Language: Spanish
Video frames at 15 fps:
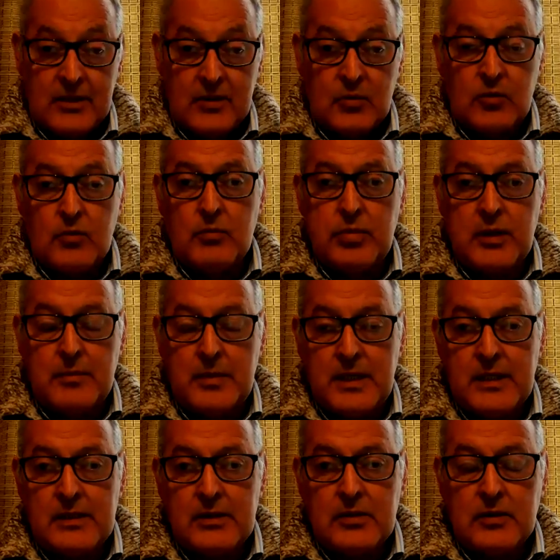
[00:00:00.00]

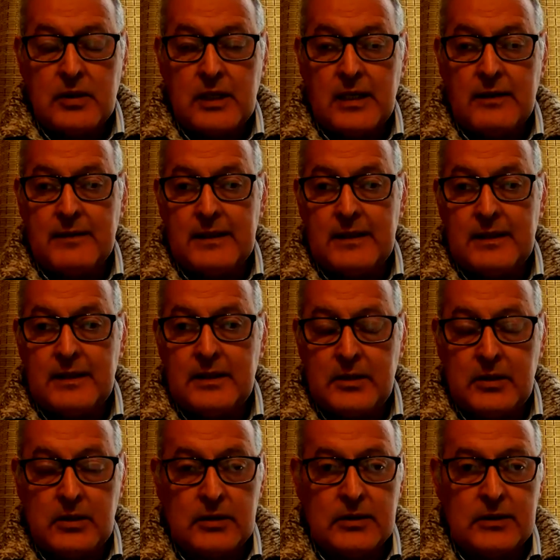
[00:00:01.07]
cumplimiento de la
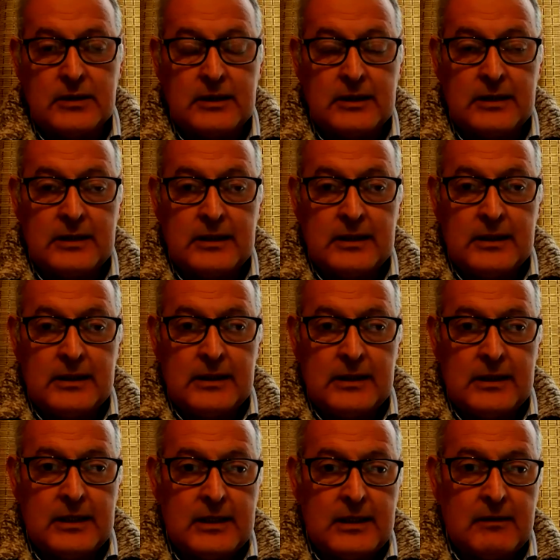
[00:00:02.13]
bendición
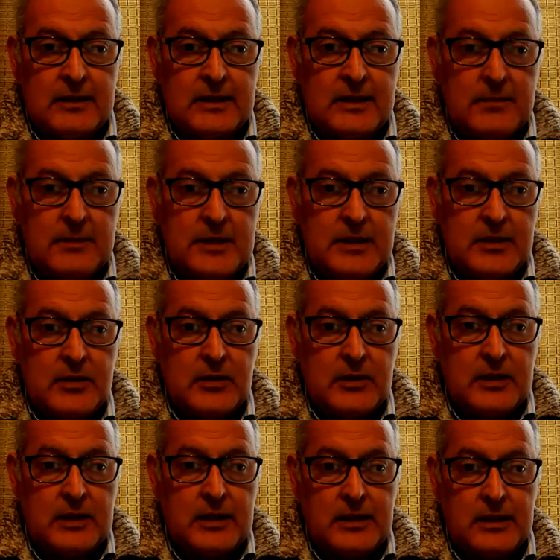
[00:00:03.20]
y establecimiento
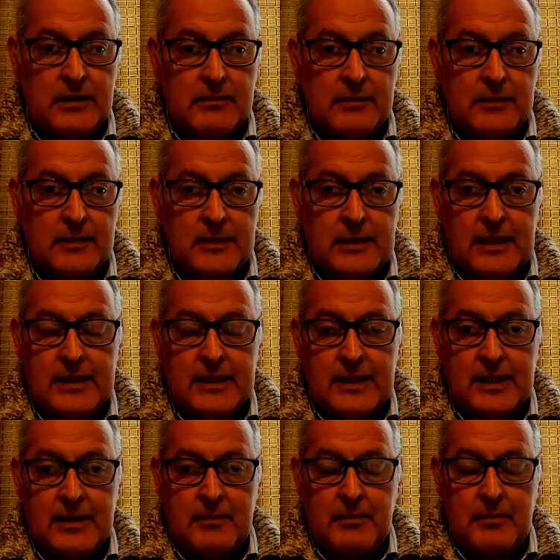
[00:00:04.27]
de las
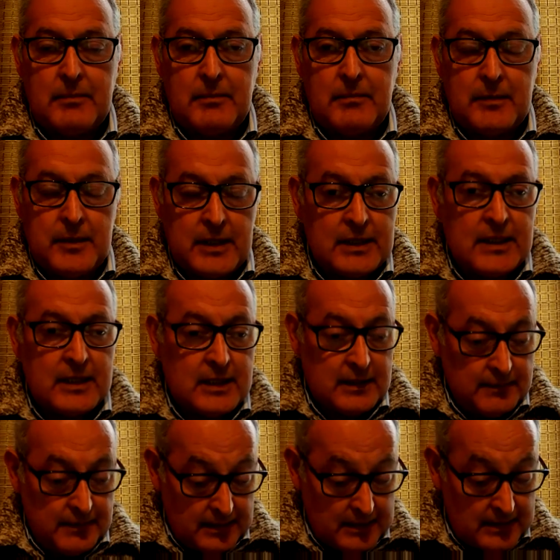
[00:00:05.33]
tres metas de la
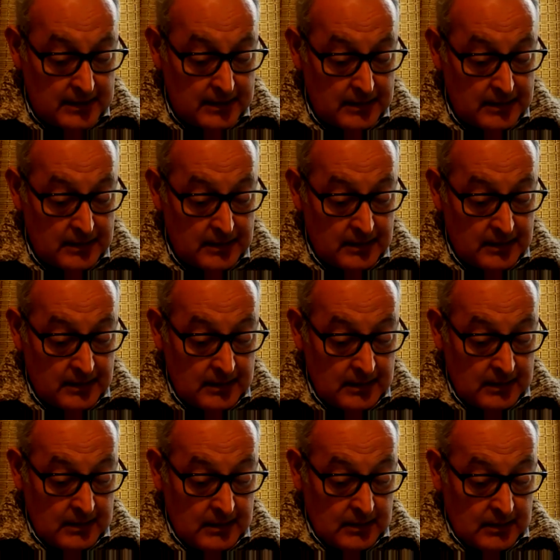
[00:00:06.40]
vida
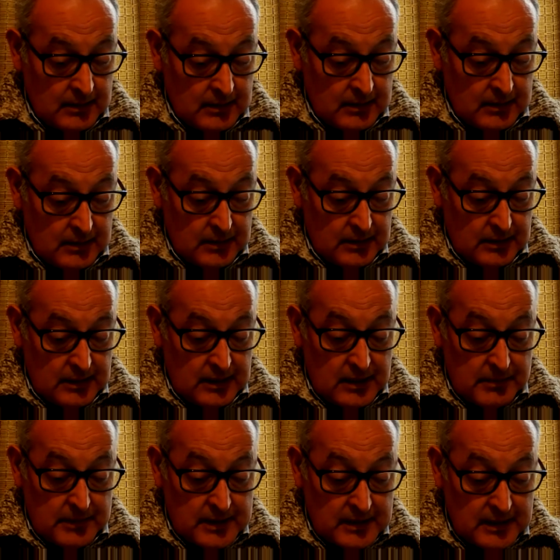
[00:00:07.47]
era
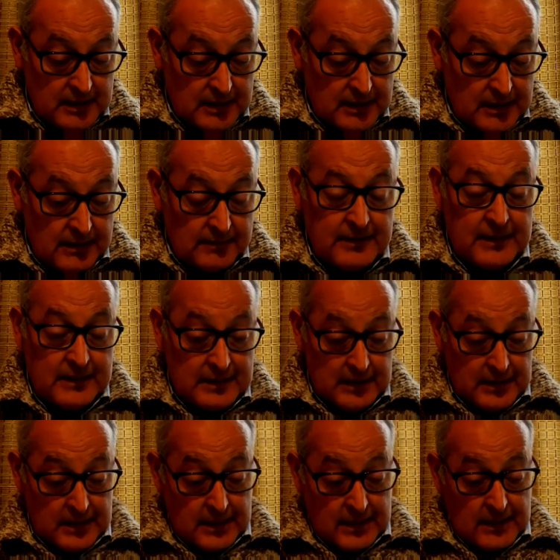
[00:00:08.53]
para la
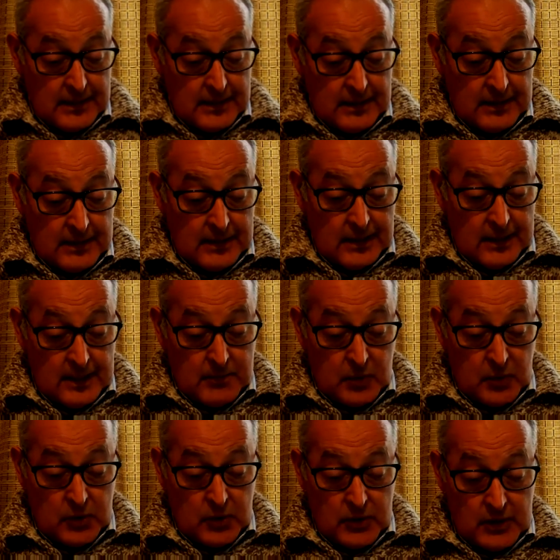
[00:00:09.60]
felicidad, el
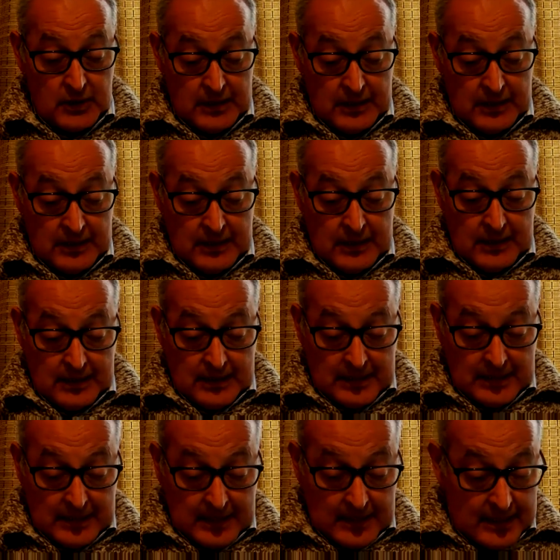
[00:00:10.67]
amor, la
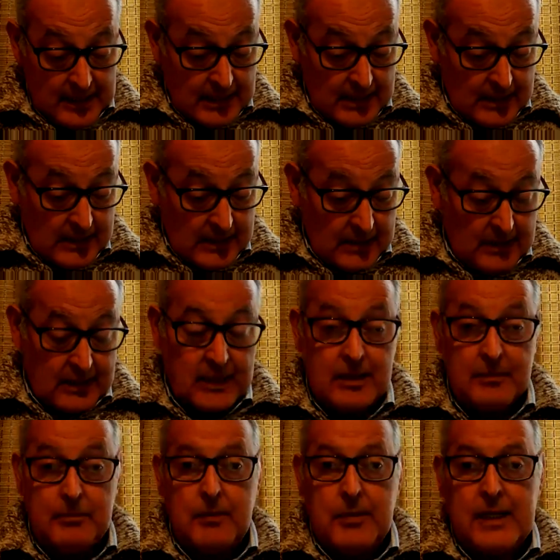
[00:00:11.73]
alegría,
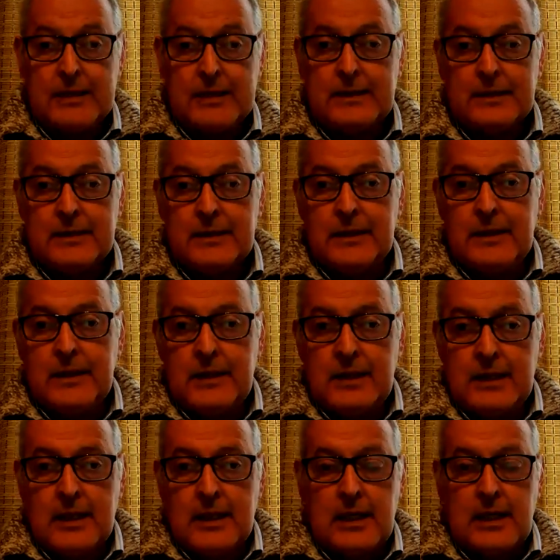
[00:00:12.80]
la paz,
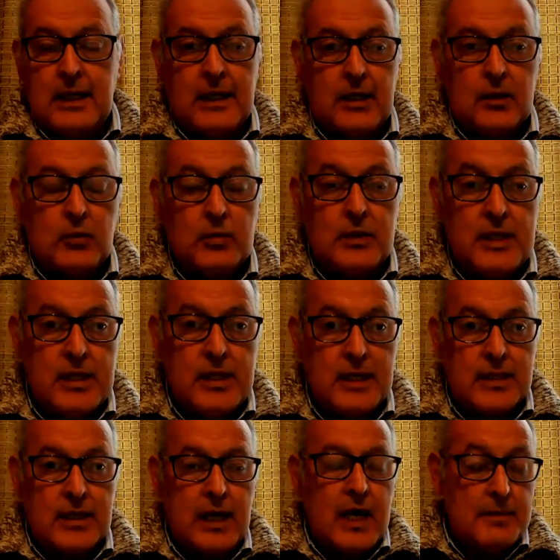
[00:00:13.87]
la
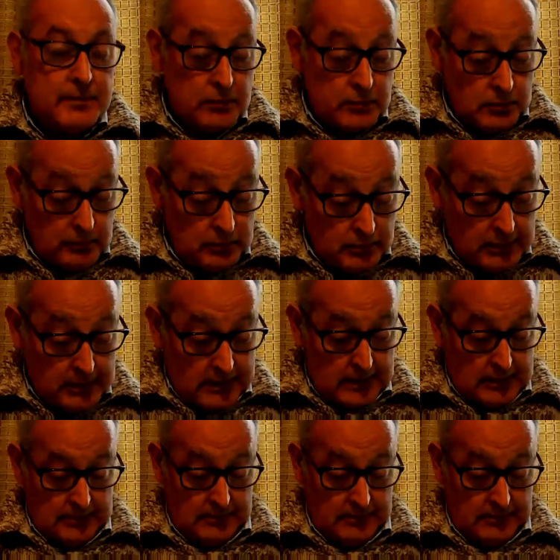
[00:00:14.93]
unidad absoluta